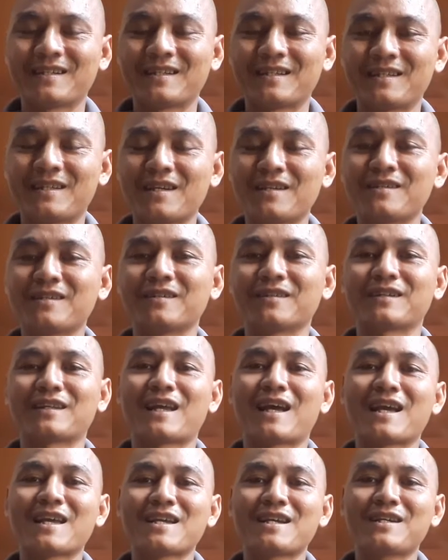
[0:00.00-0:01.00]
nhưng ngược
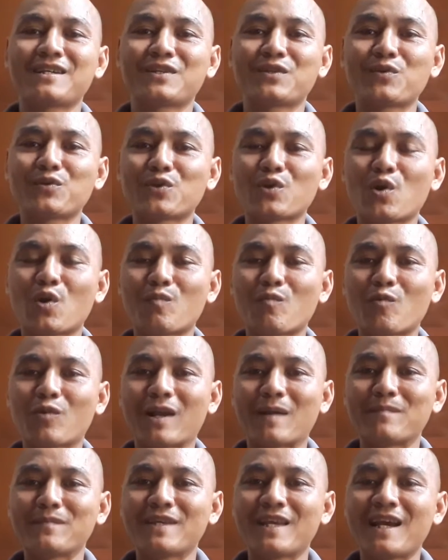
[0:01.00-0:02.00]
lại nó cho một
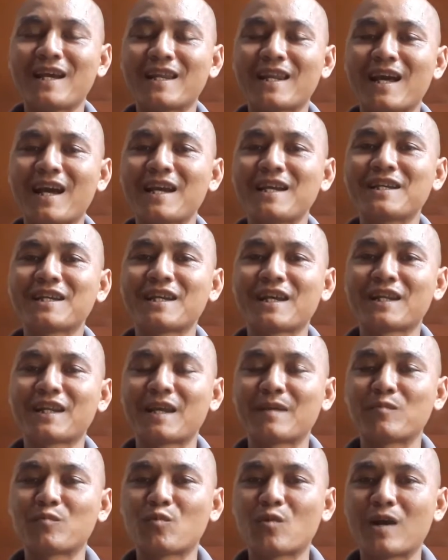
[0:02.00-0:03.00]
cảm giác lái khi anh
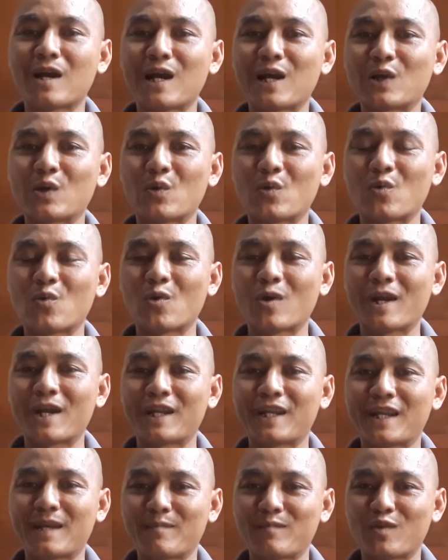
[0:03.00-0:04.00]
em qua cua hay
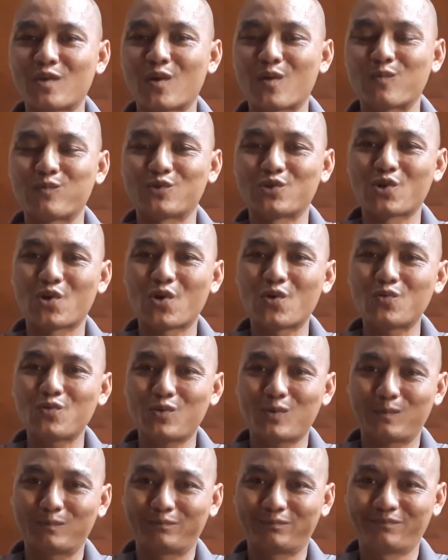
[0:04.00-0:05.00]
anh em dồn số
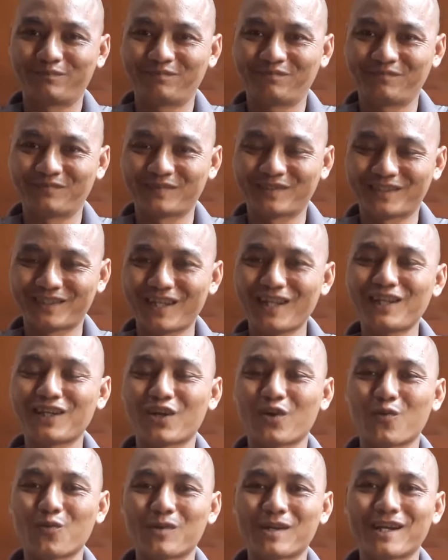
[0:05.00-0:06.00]
rất
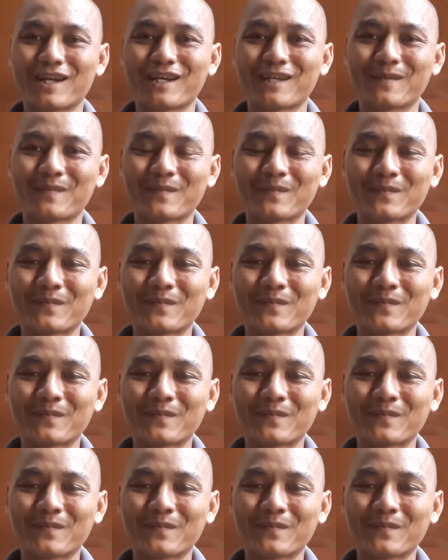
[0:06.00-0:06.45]
là ok